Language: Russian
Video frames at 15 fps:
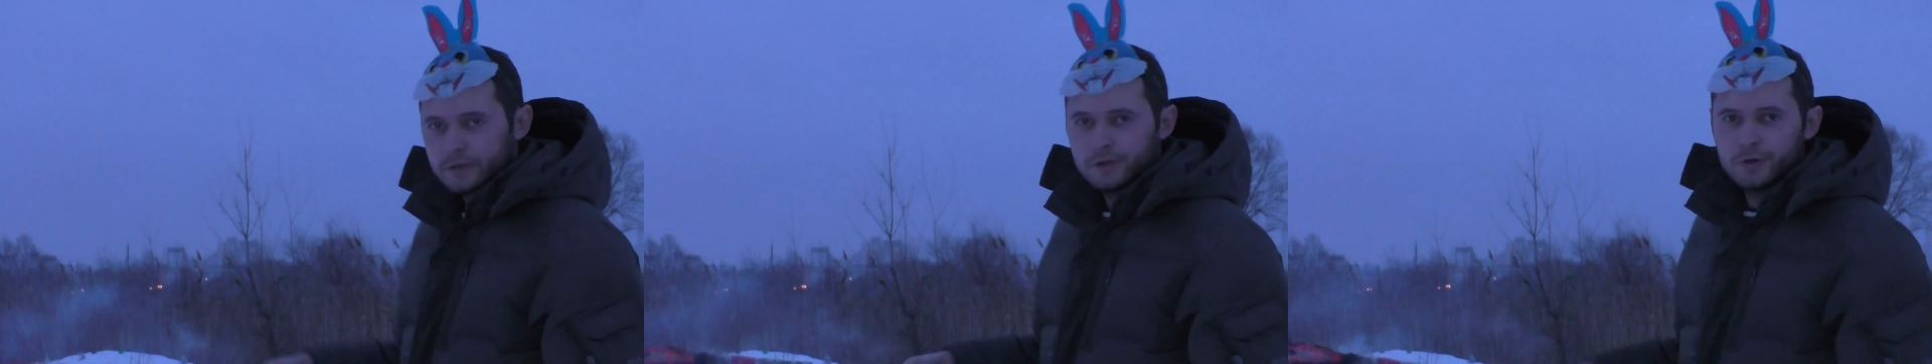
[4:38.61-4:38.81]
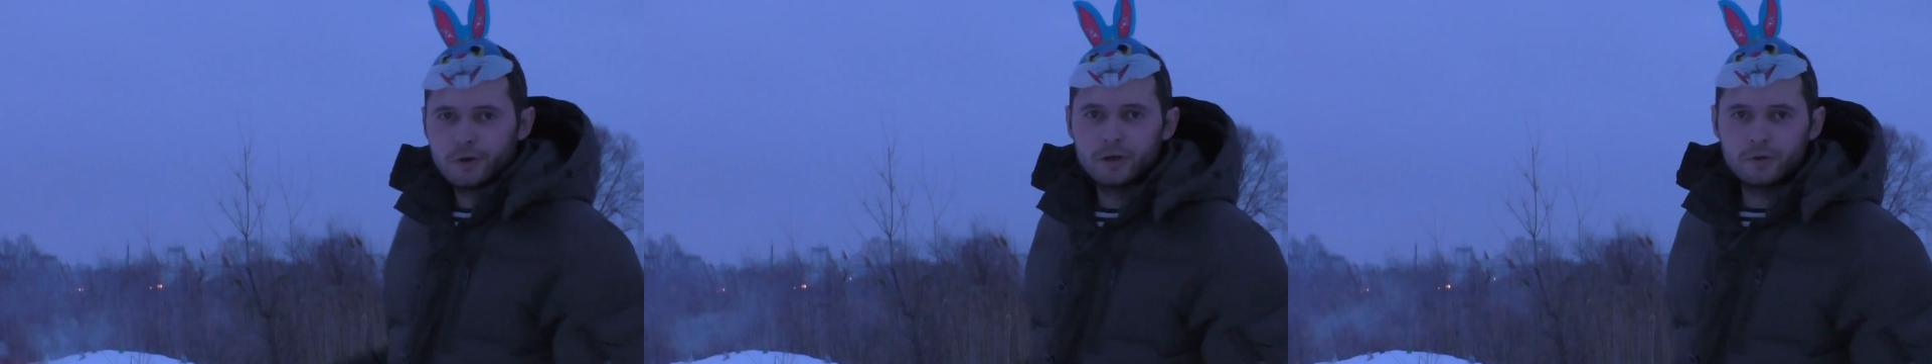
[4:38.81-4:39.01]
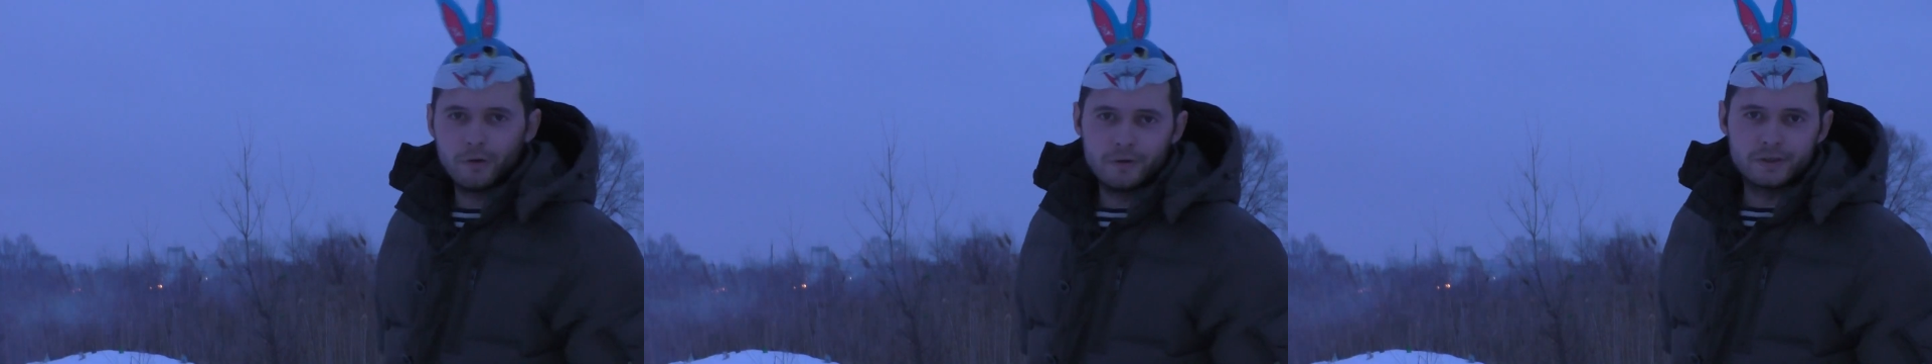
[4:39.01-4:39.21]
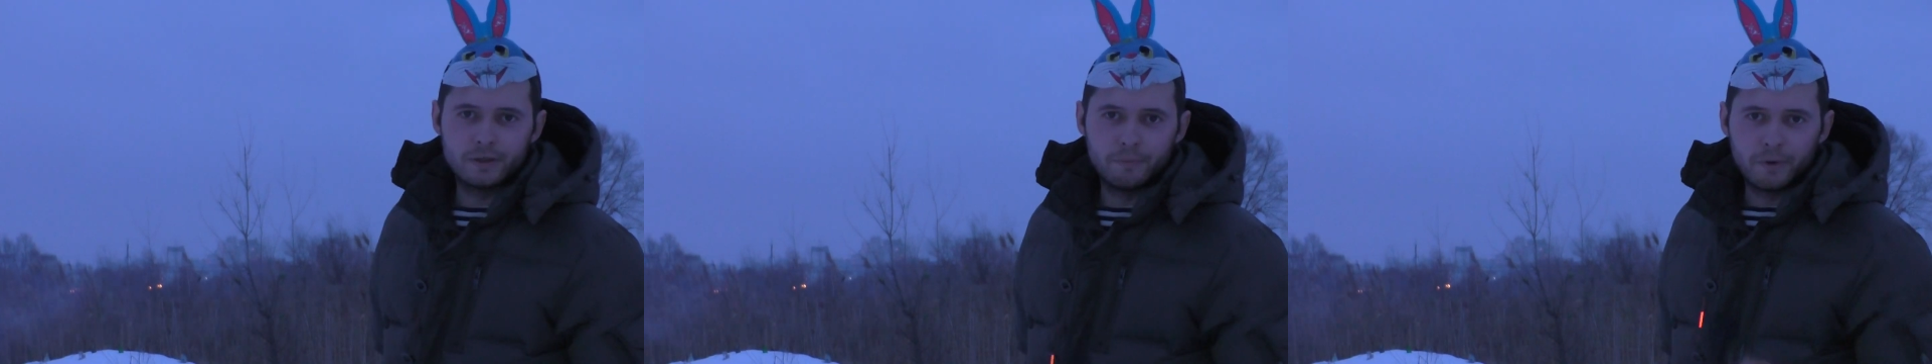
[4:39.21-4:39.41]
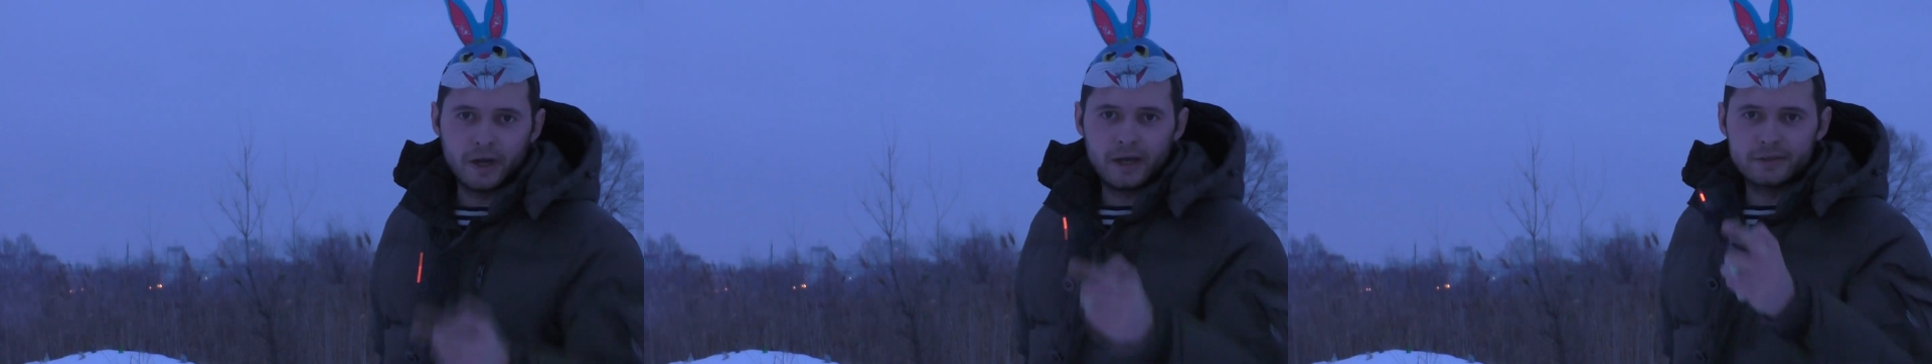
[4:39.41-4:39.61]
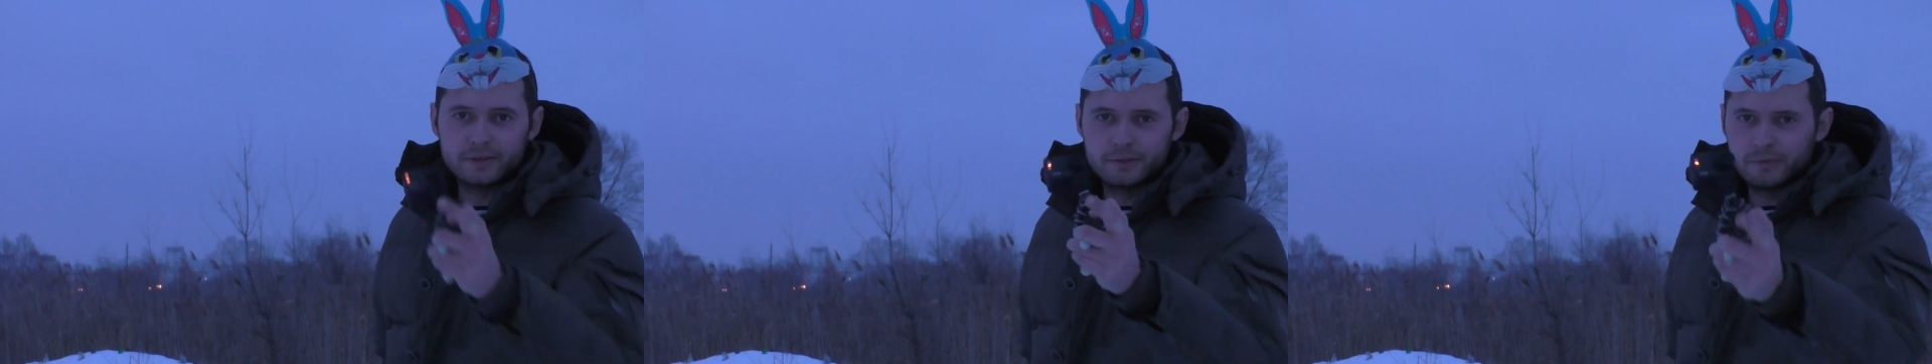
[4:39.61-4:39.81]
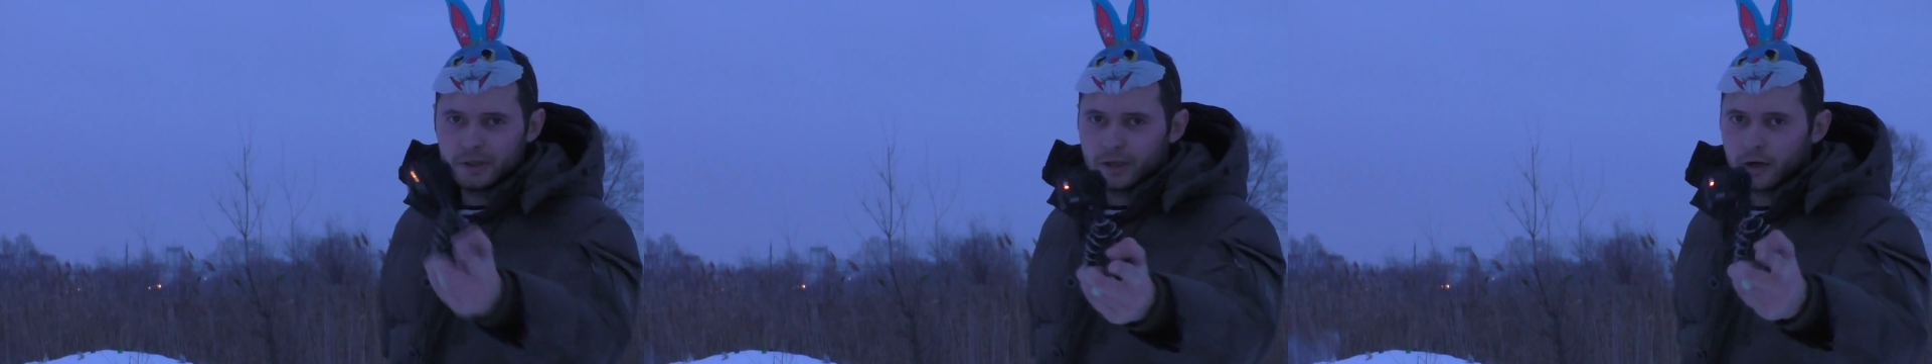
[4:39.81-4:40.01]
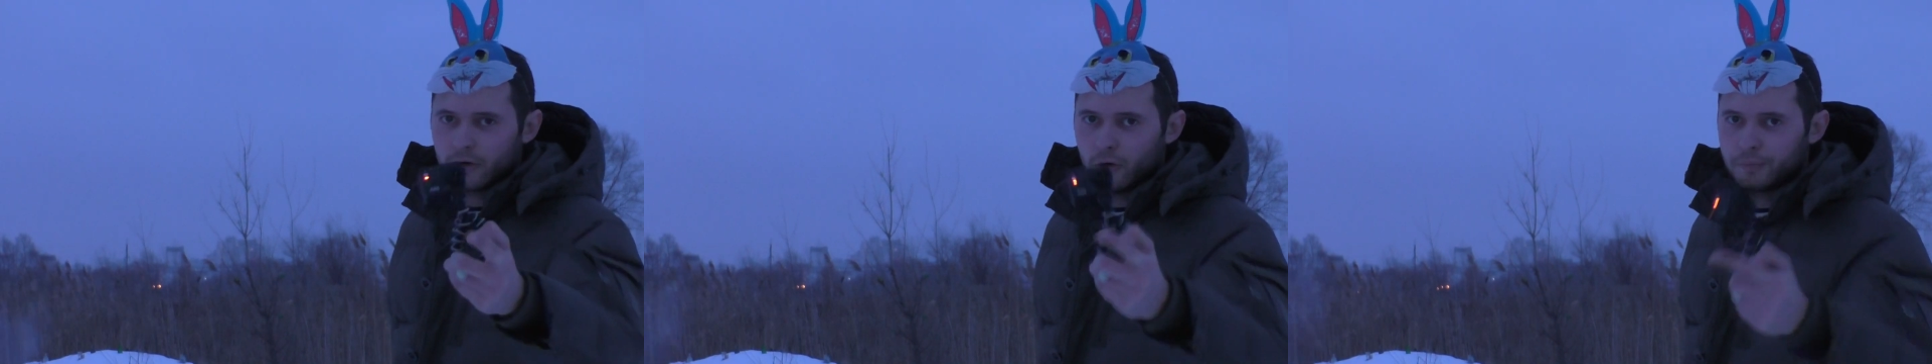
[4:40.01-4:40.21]
еще готовится проект с
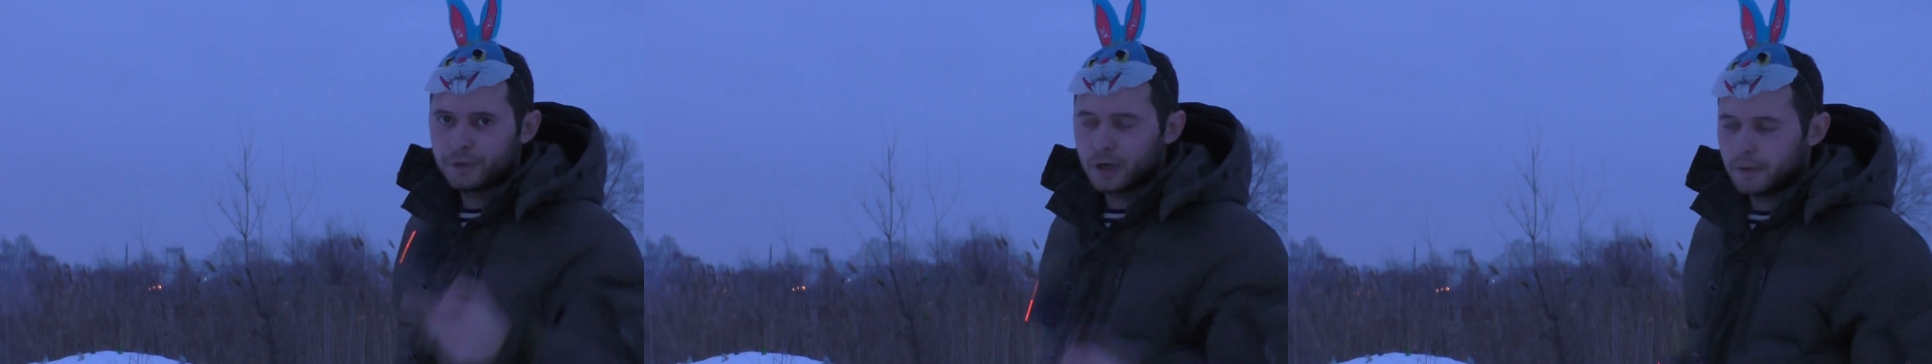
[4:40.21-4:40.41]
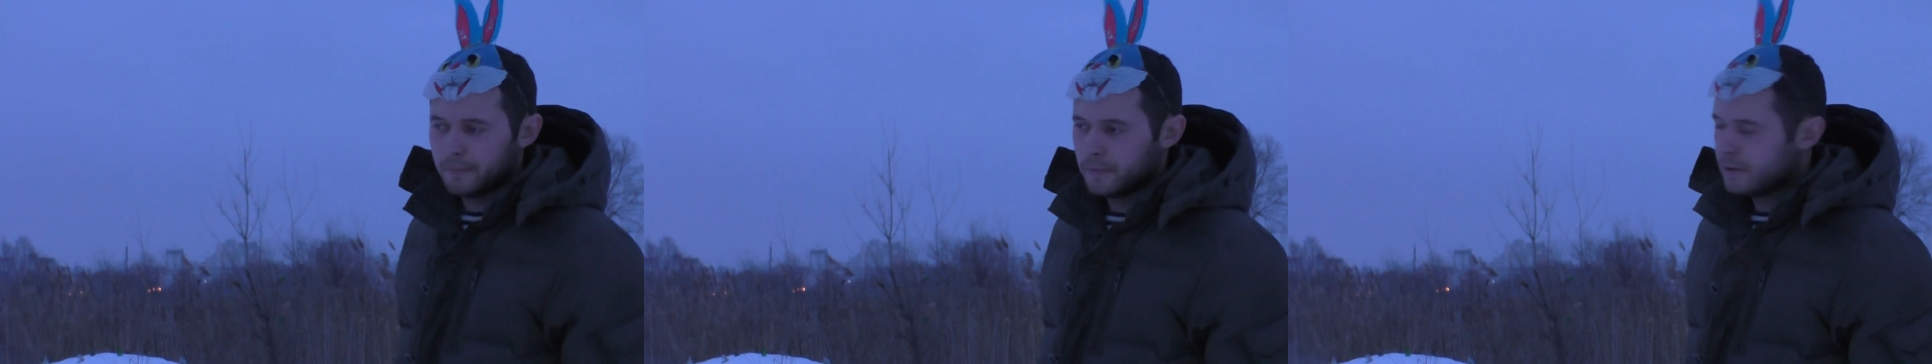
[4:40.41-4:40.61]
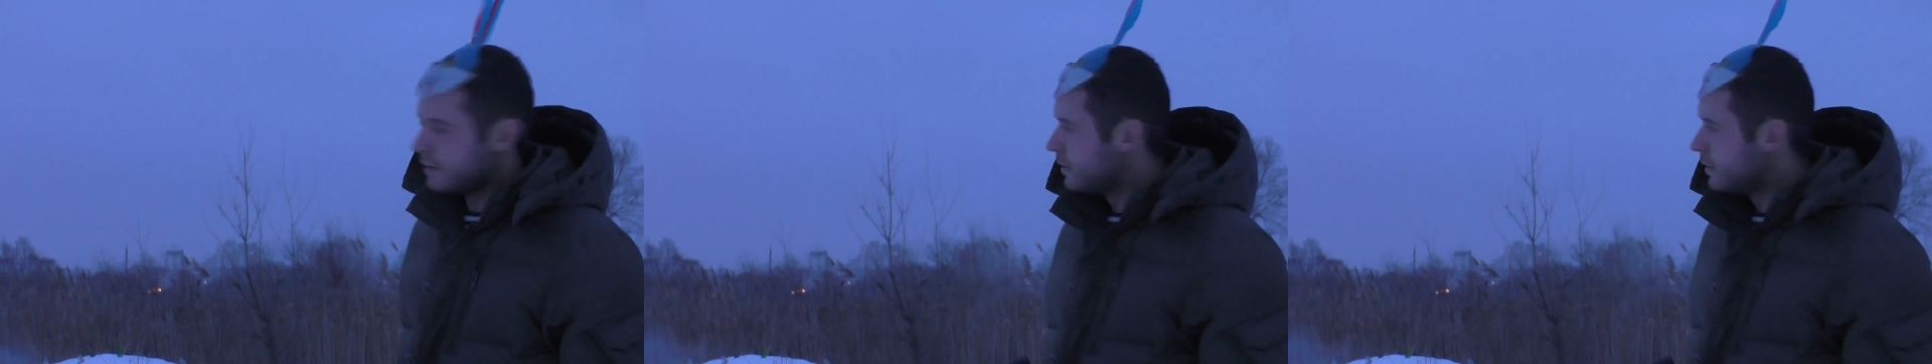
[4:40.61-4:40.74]
квадрокоптером.